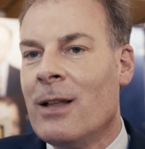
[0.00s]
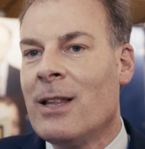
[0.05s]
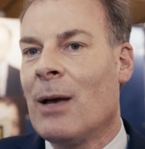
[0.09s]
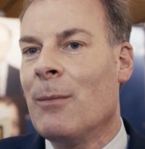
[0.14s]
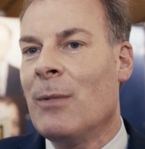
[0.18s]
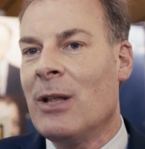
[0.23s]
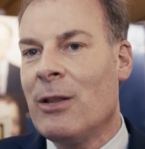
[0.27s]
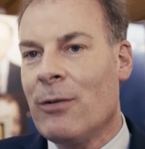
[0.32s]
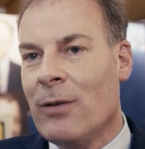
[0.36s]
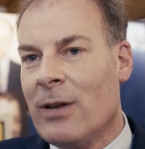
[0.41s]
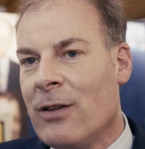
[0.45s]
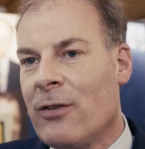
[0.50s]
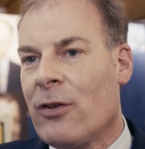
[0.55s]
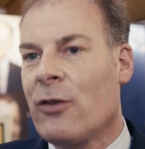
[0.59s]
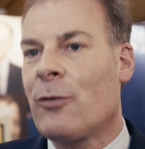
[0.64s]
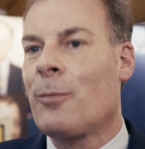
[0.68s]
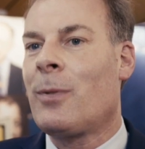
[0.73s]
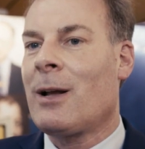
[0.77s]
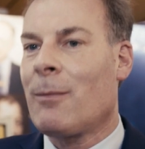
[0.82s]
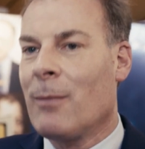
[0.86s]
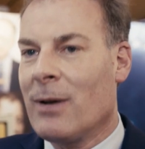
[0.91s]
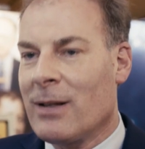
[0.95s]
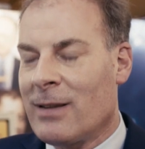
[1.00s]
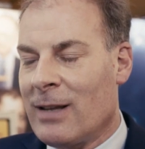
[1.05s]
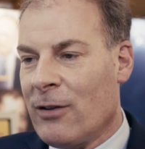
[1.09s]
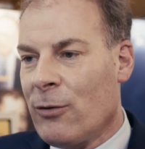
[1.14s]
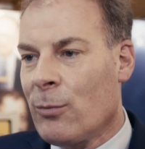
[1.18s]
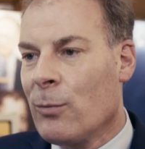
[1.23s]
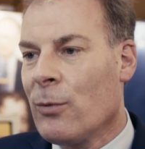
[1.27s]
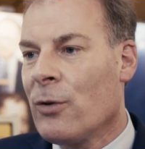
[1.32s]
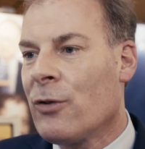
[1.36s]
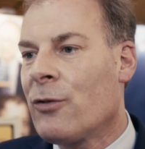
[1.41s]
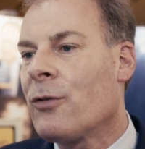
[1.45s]
damit wir dieses
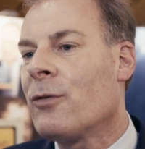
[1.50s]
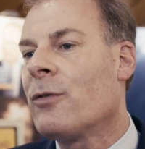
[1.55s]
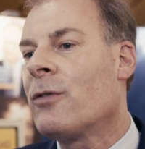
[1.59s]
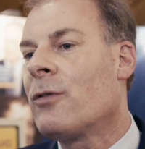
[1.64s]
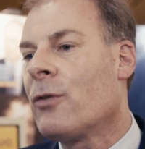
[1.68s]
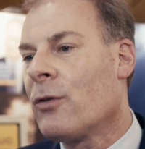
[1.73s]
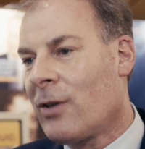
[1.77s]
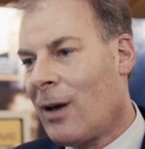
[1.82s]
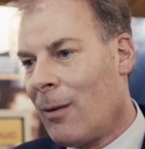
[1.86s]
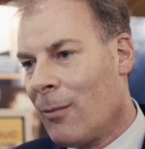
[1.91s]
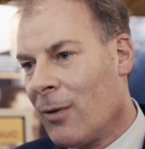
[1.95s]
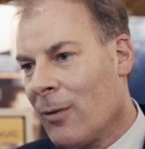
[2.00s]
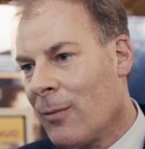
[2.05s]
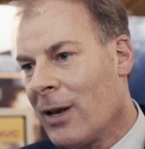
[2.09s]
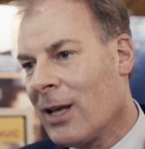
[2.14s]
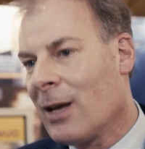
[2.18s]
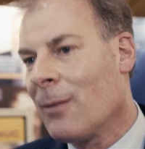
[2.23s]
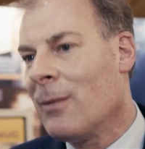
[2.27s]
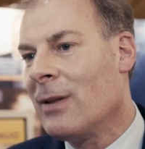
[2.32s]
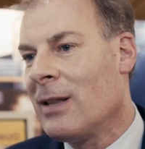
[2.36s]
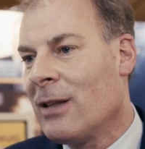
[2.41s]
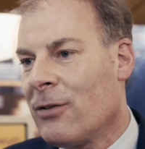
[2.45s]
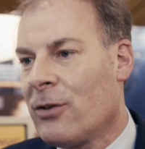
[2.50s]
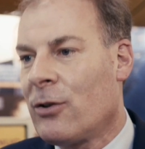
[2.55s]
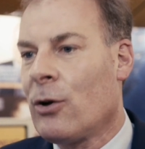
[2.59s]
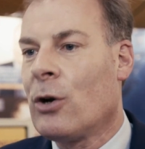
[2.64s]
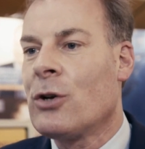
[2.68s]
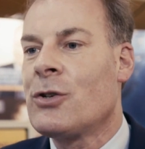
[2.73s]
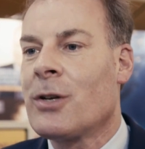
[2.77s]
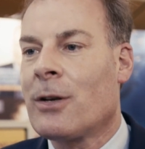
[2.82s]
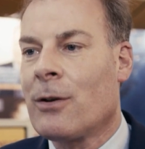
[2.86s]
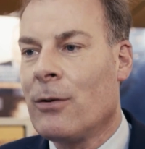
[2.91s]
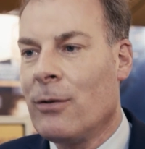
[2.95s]
Pragmatismus zusammenbringen mit dieser
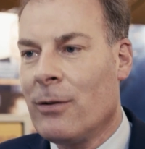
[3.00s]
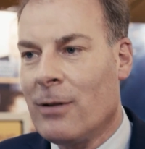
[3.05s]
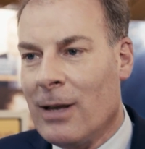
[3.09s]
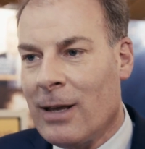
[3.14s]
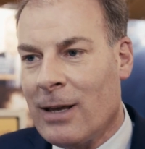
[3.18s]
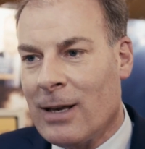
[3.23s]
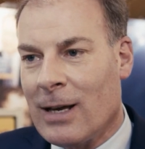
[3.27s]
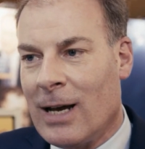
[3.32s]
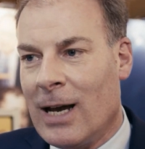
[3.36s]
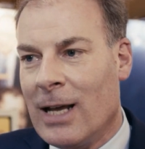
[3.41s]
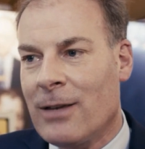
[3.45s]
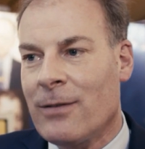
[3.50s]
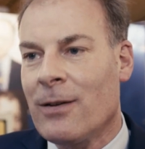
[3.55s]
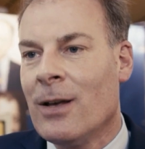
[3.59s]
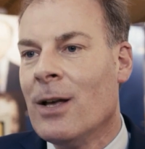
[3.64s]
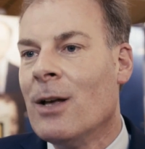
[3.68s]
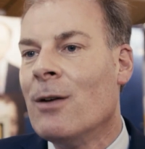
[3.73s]
deutschen Gründlichkeit,